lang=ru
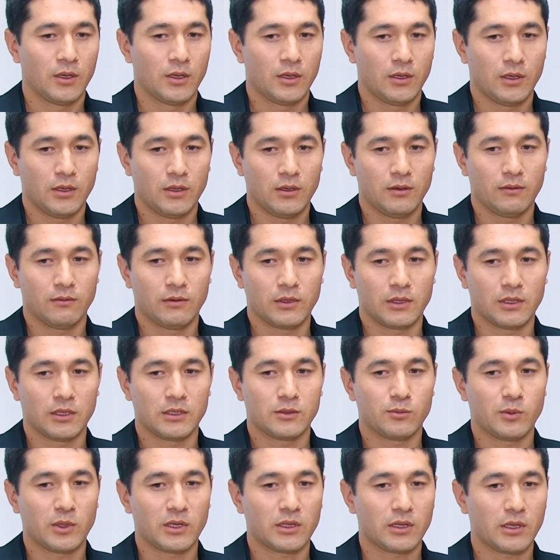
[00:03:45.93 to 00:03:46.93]
и в этой
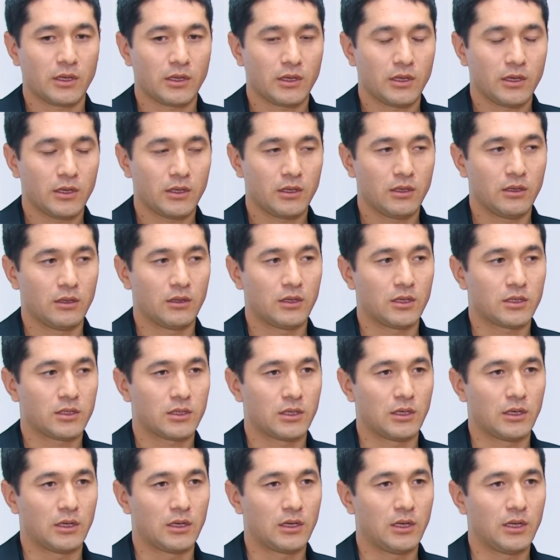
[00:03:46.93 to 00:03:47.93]
«Спартакиаде»
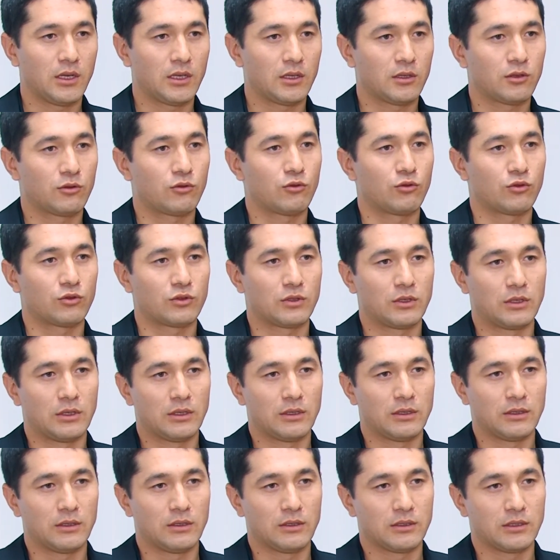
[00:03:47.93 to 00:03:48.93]
наши клиенты
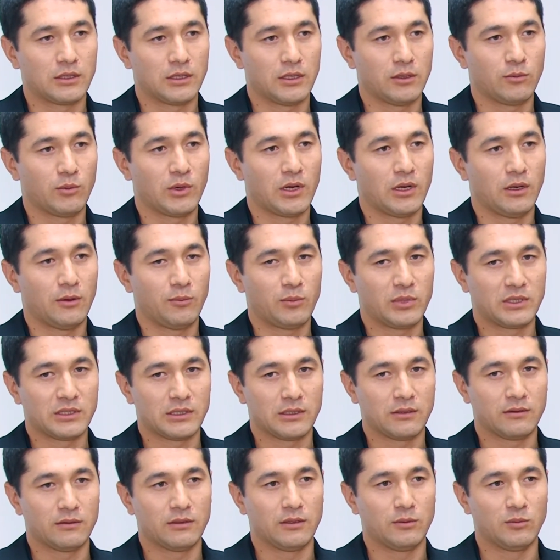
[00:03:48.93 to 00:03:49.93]
тоже занимали
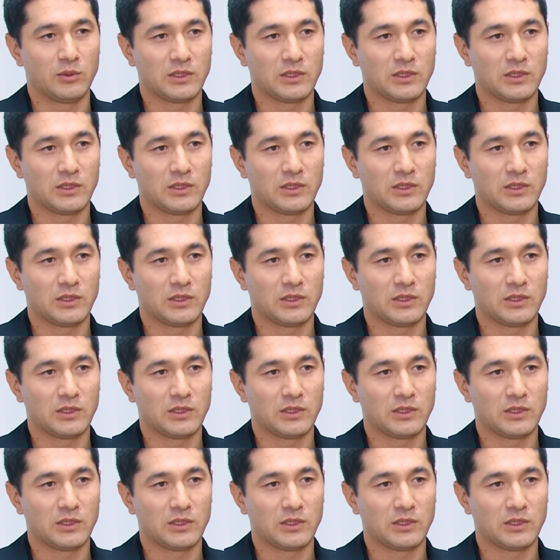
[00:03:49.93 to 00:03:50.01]
призовые